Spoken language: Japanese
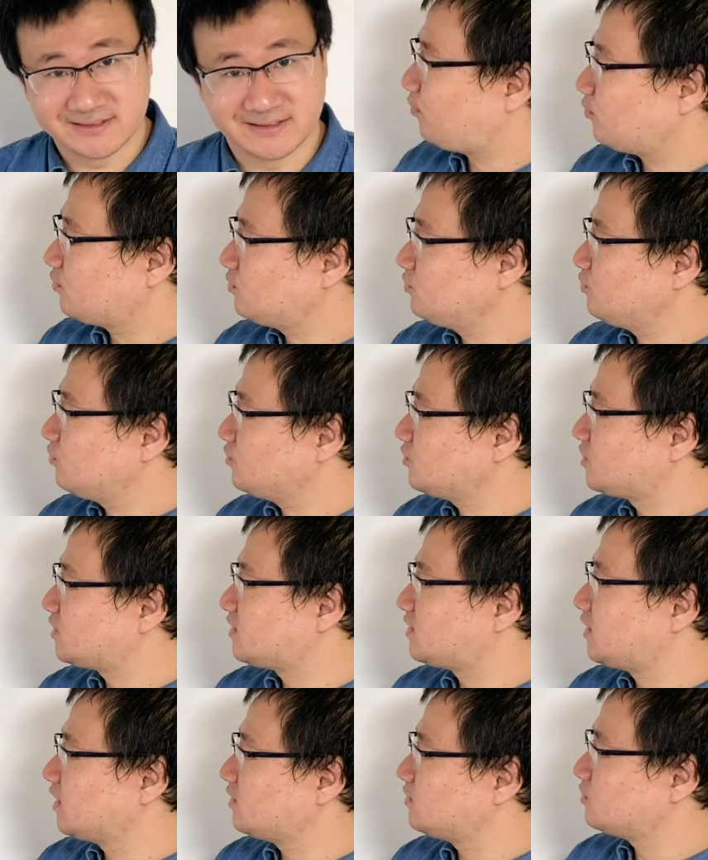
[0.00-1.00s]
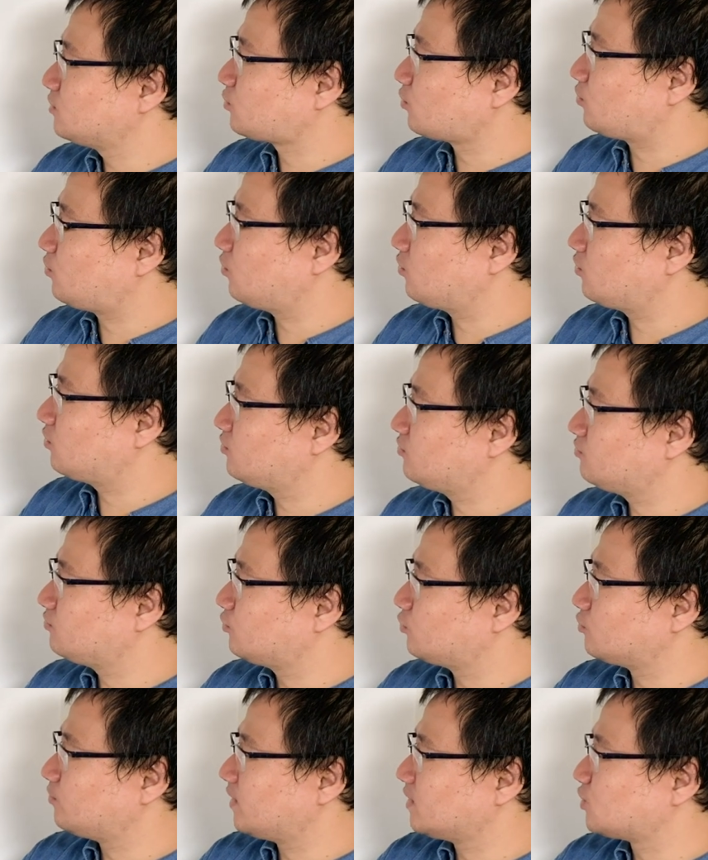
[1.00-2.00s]
僕の知ってるところ
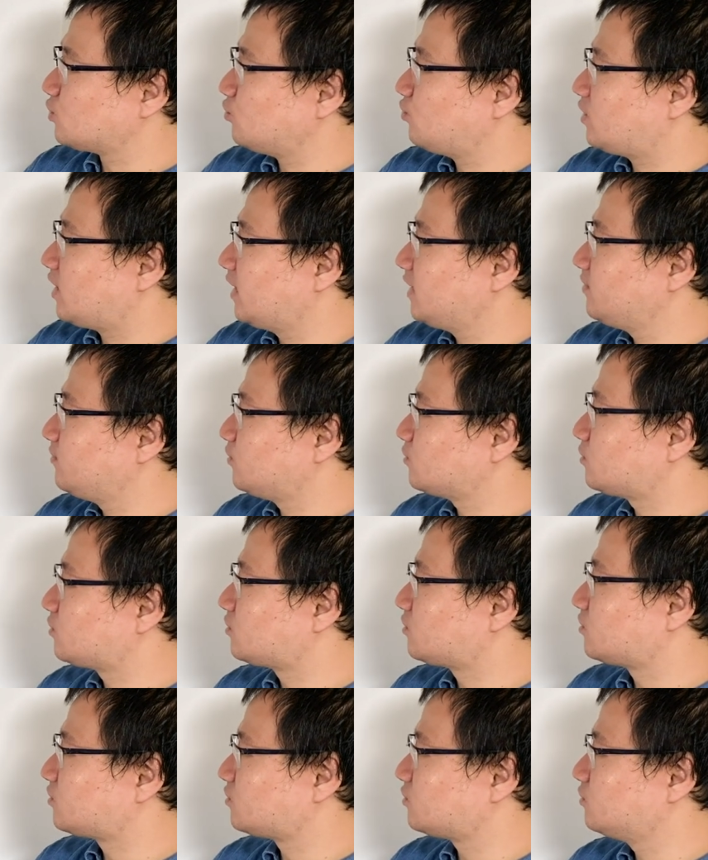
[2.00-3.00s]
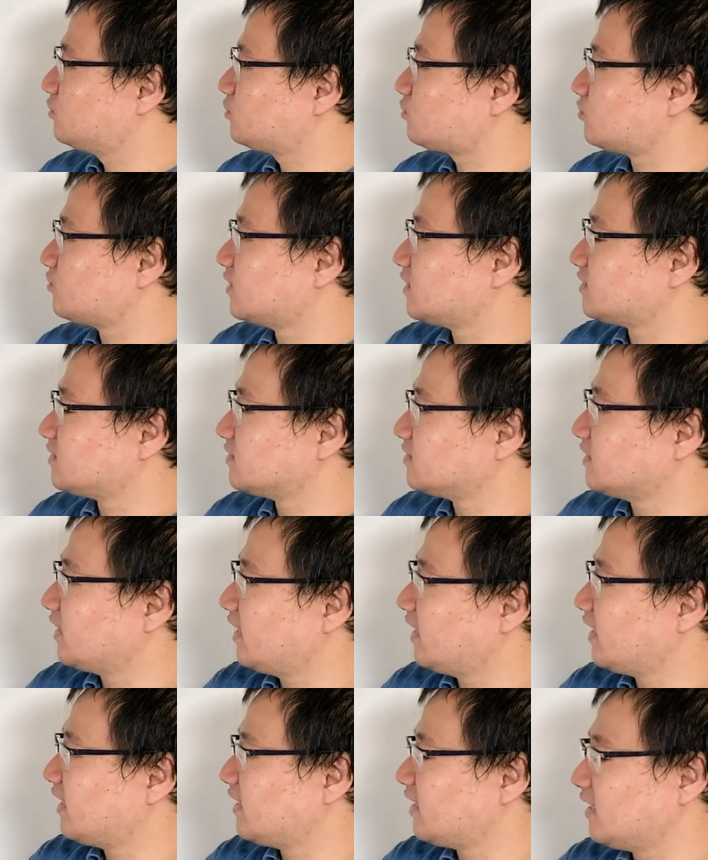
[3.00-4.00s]
の、まあ、紹介をするとです
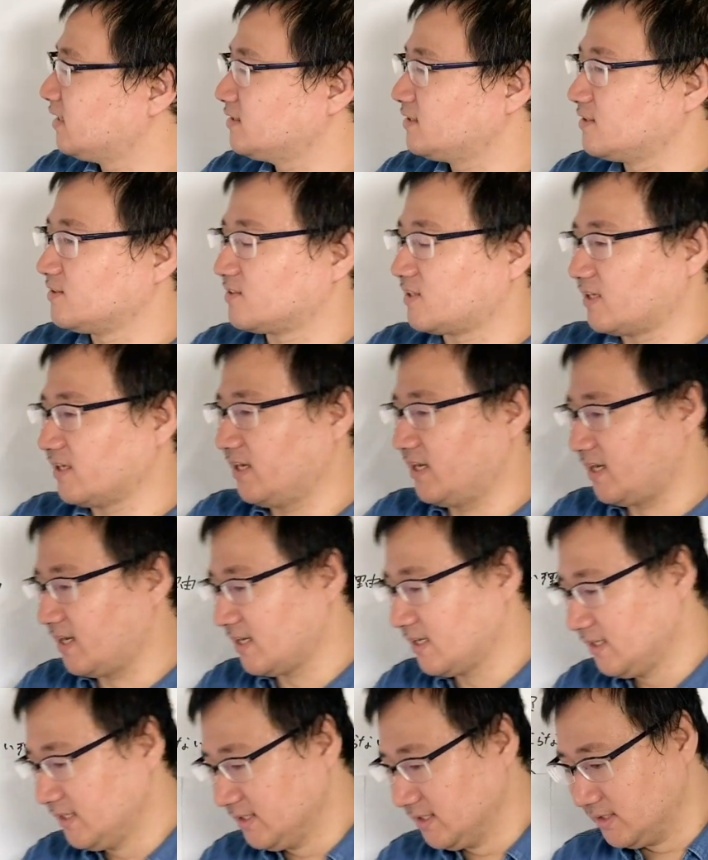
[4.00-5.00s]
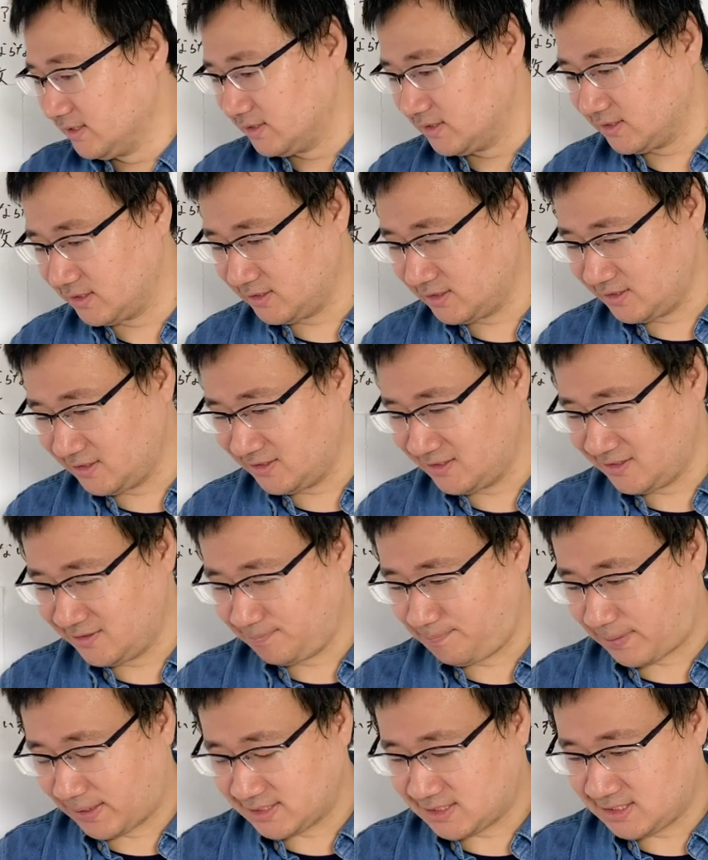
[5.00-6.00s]
ね、何ですかね、うー
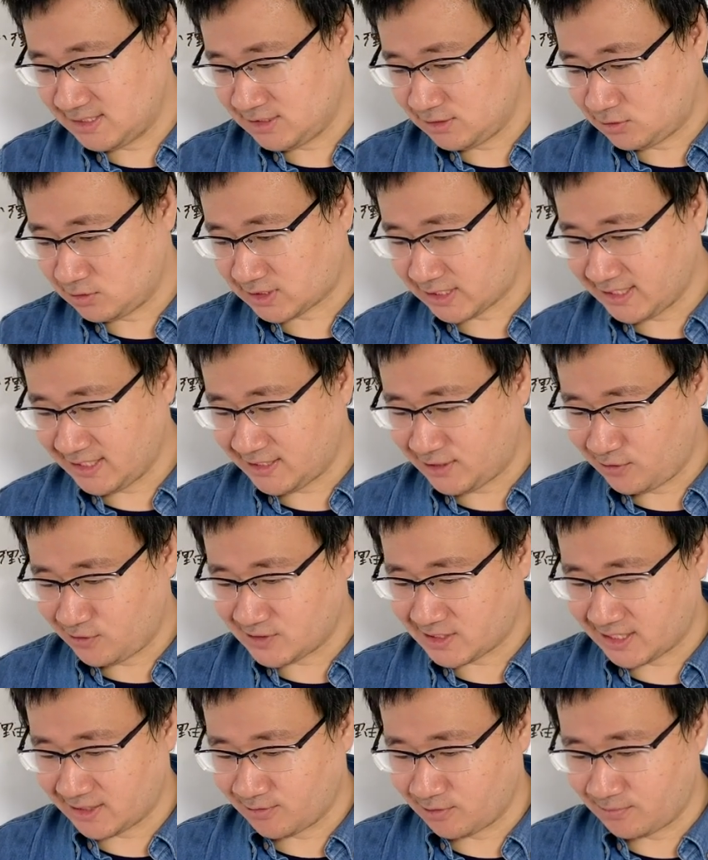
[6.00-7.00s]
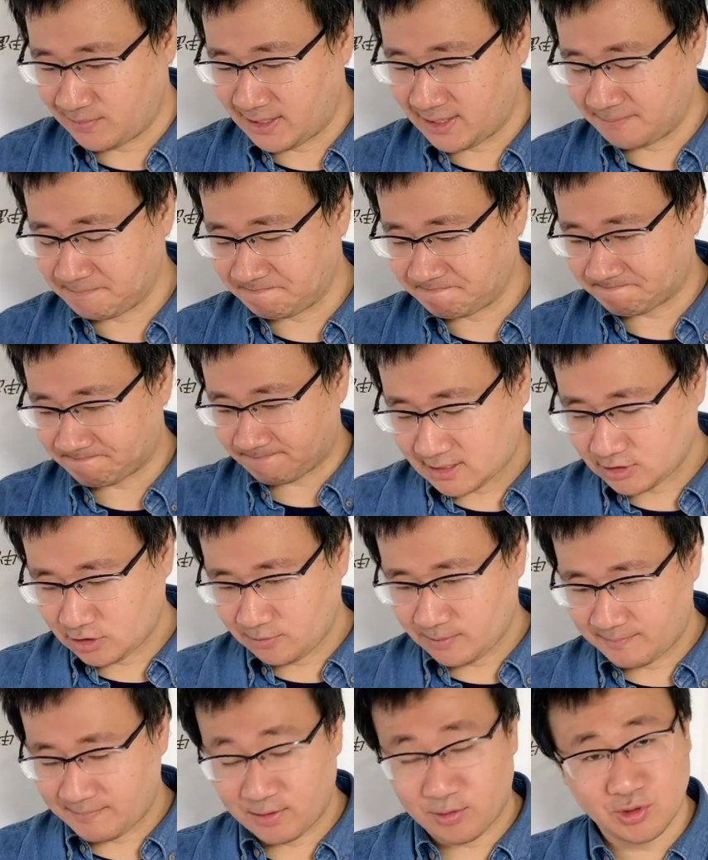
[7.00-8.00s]
んパチンコ詐欺教材を、まあ、例
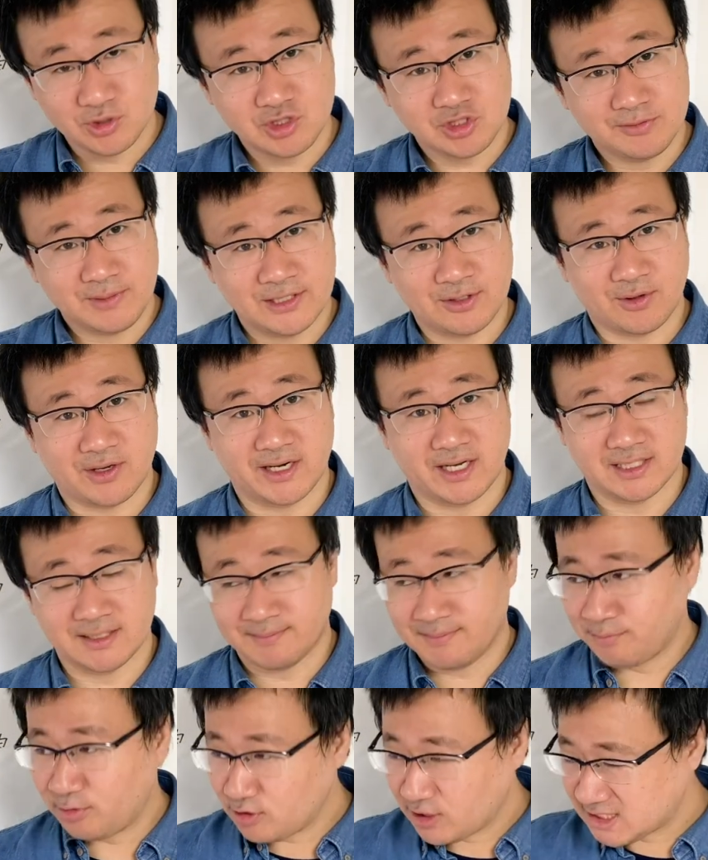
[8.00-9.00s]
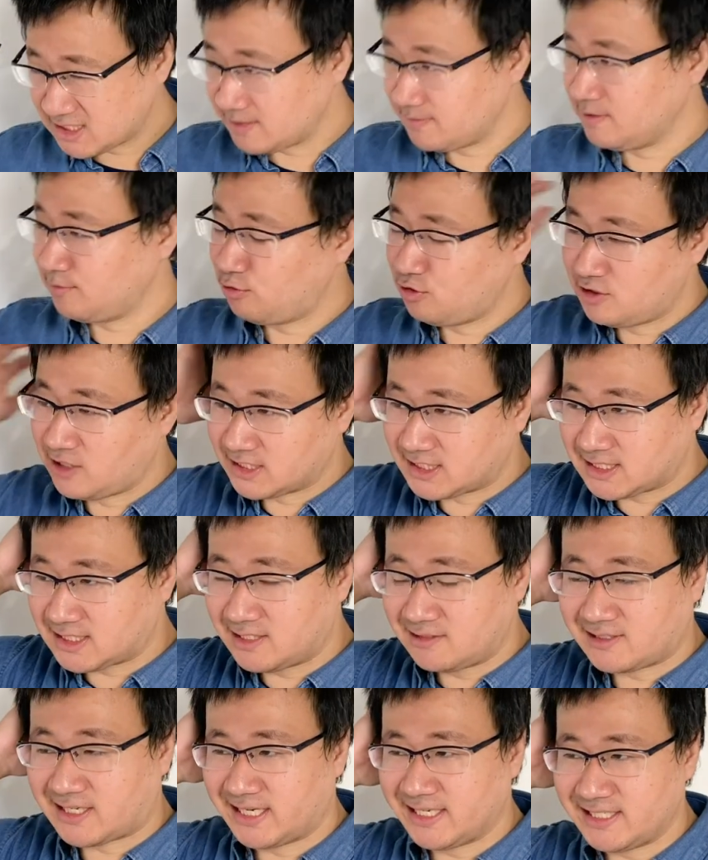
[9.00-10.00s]
えばまあごじゅうまんとかで買って僕はちなみに僕が知っ
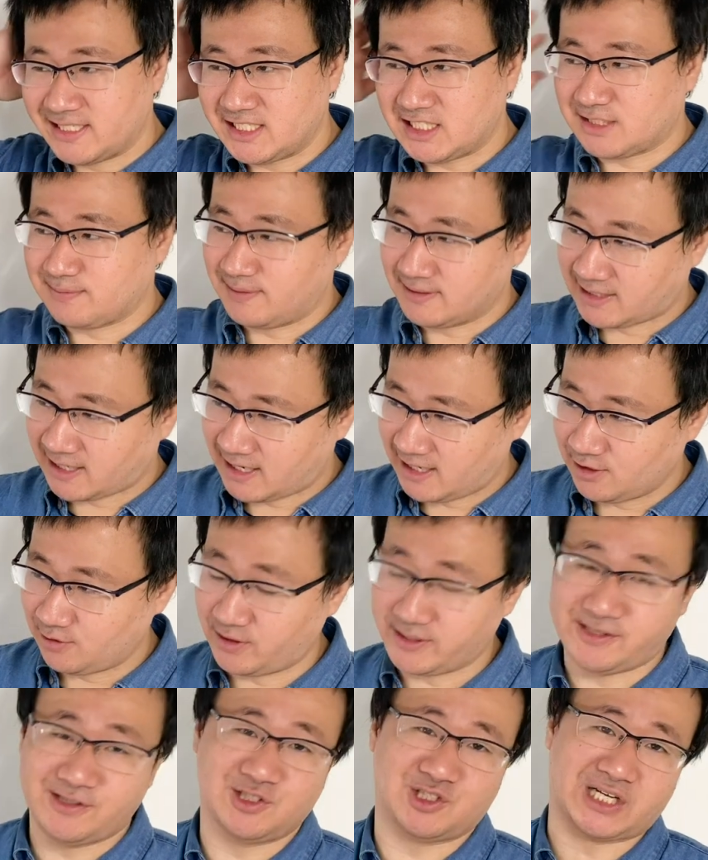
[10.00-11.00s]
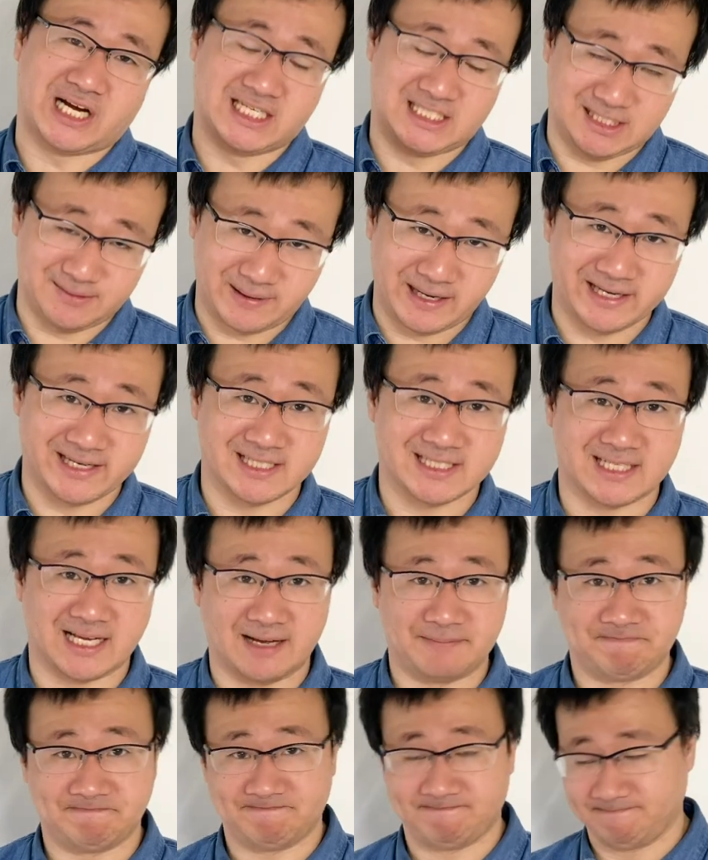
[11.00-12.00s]
てる限り一番高いのはきゅうじゅうはちまんえんでした。